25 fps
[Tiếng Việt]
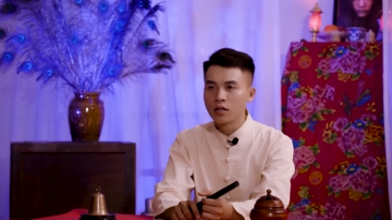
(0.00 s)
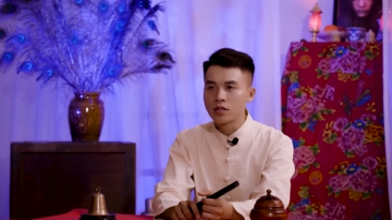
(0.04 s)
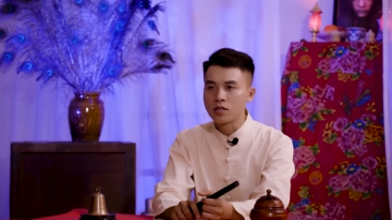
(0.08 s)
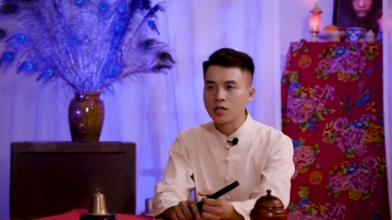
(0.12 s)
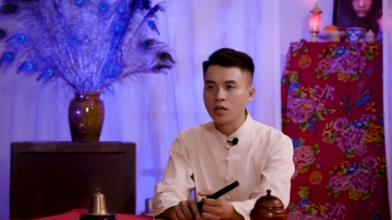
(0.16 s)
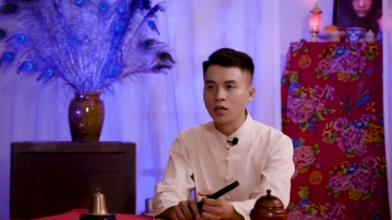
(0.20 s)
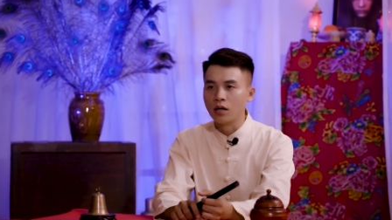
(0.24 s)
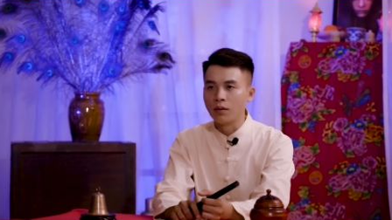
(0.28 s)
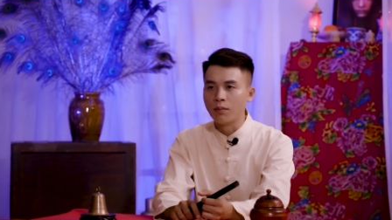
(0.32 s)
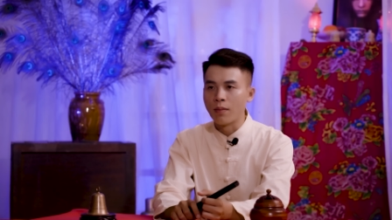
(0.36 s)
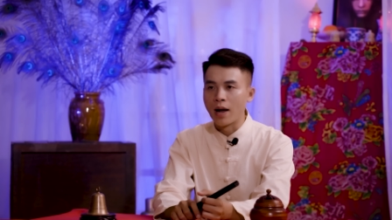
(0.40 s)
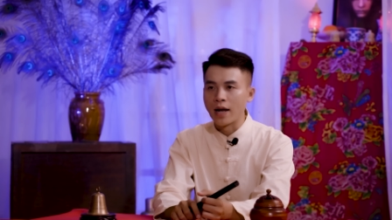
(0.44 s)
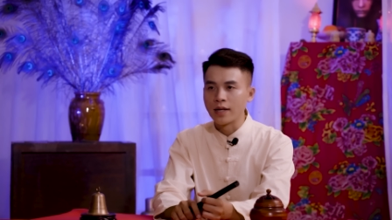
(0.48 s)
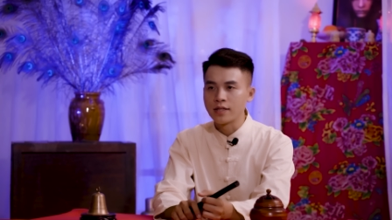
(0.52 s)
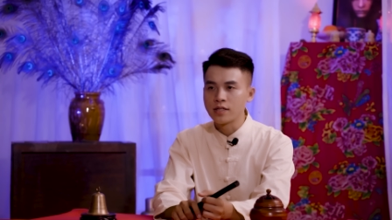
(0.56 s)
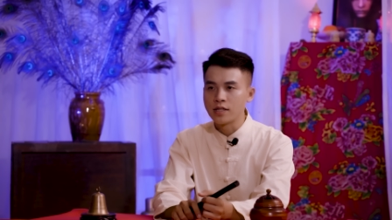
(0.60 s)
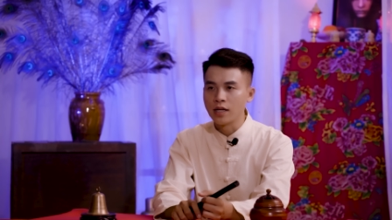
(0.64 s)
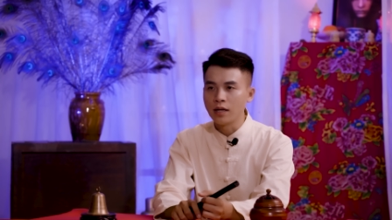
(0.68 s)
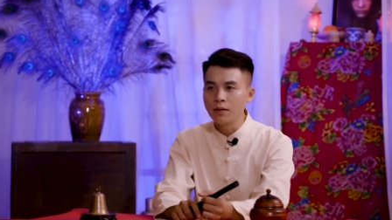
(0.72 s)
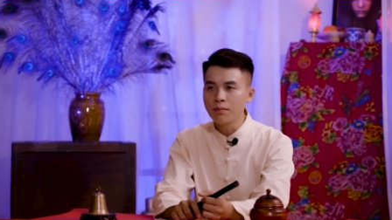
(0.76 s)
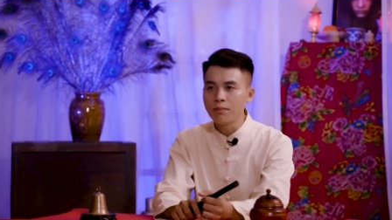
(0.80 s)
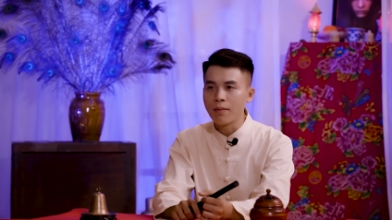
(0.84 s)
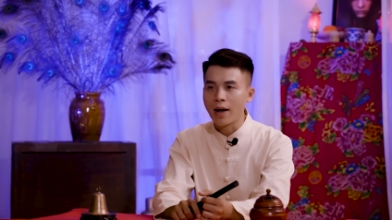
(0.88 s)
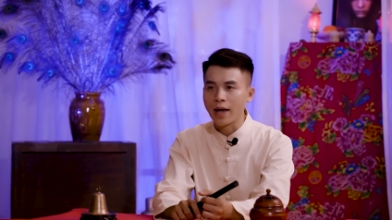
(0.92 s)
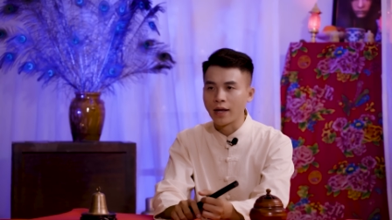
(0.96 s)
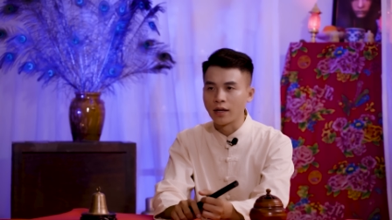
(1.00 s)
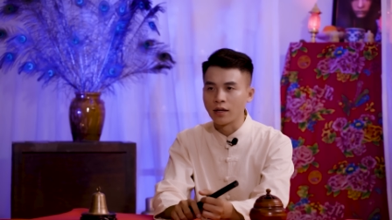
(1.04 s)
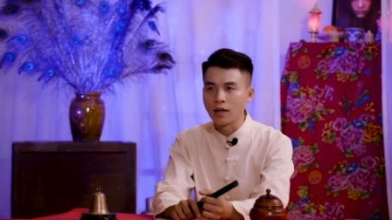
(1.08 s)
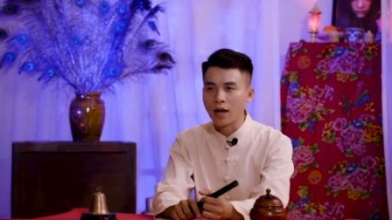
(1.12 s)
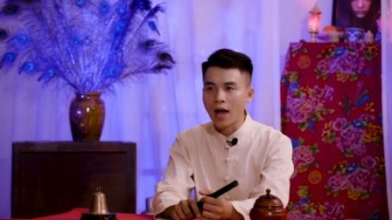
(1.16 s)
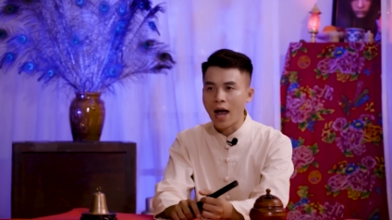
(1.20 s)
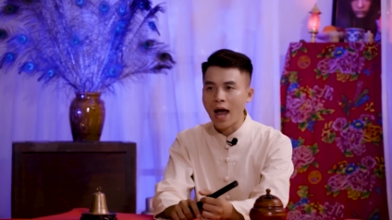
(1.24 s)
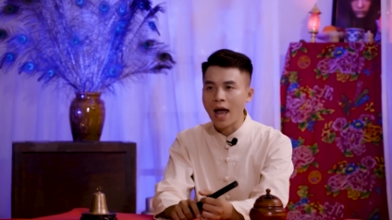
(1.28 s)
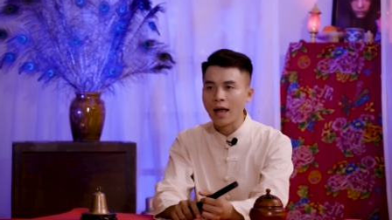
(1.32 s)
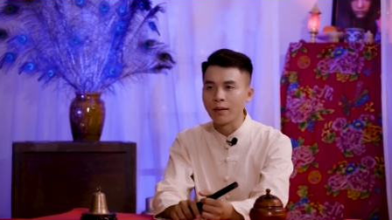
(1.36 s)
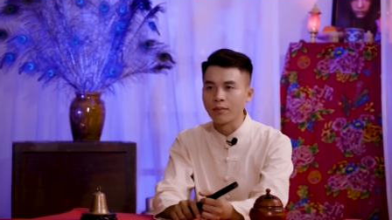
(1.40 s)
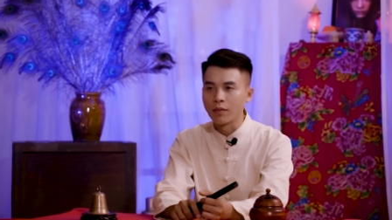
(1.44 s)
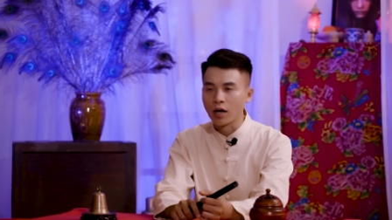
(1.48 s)
Chứ bà Chín bệnh
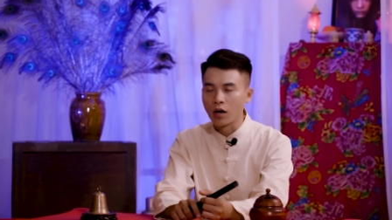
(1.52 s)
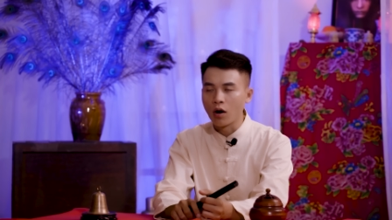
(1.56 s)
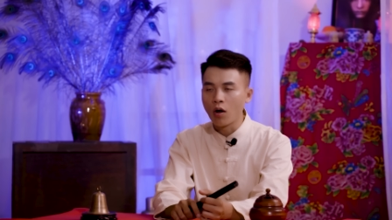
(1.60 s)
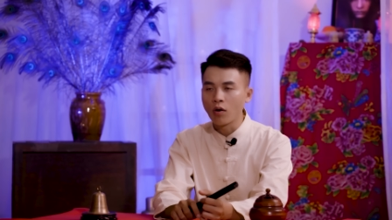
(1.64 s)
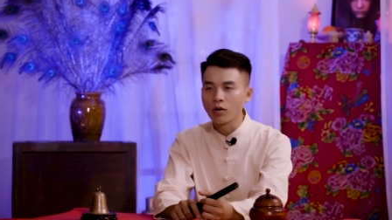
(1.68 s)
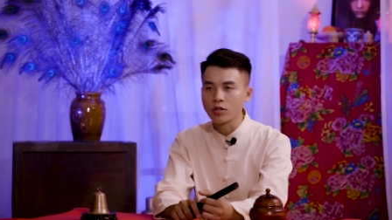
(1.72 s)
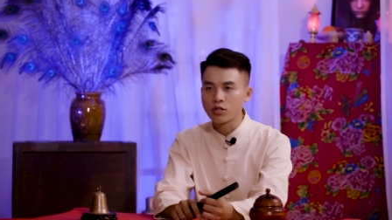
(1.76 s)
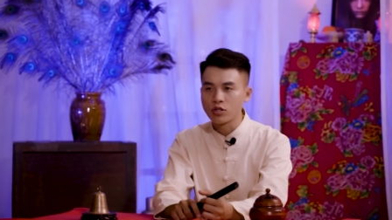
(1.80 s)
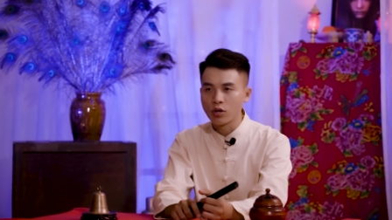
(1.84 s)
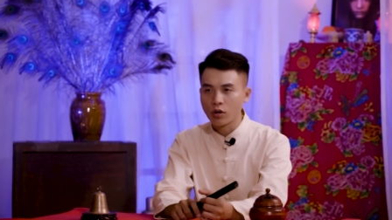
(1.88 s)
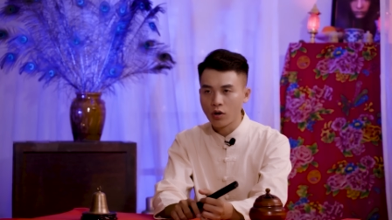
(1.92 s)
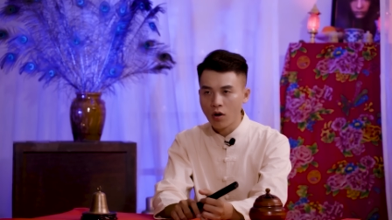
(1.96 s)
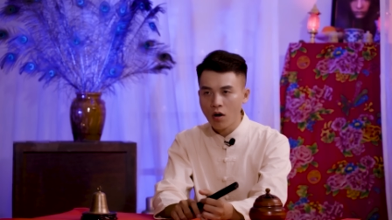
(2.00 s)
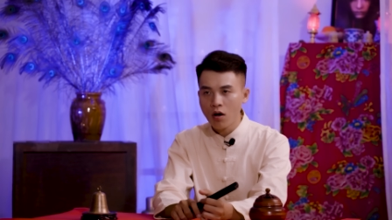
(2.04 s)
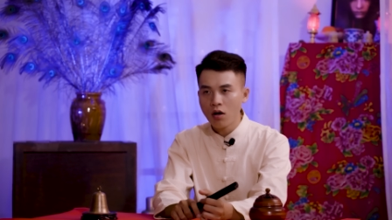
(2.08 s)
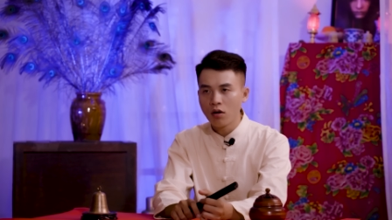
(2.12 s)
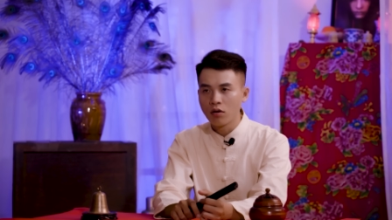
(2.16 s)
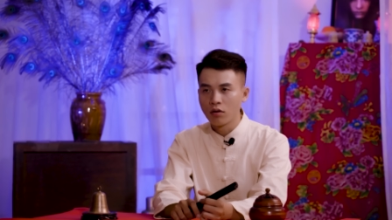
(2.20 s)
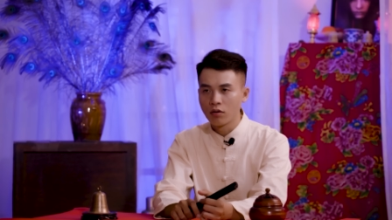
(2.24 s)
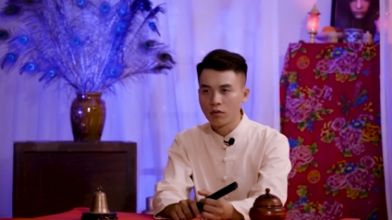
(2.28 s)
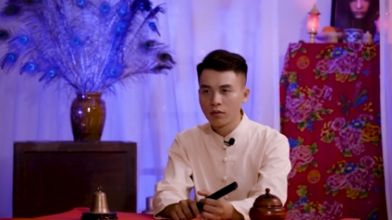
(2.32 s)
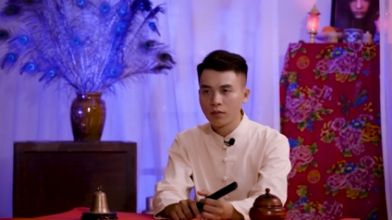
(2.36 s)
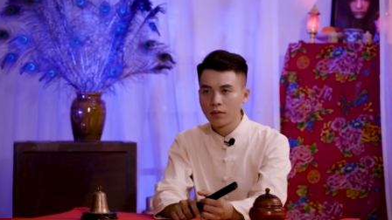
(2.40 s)
ai mà lo cho nó.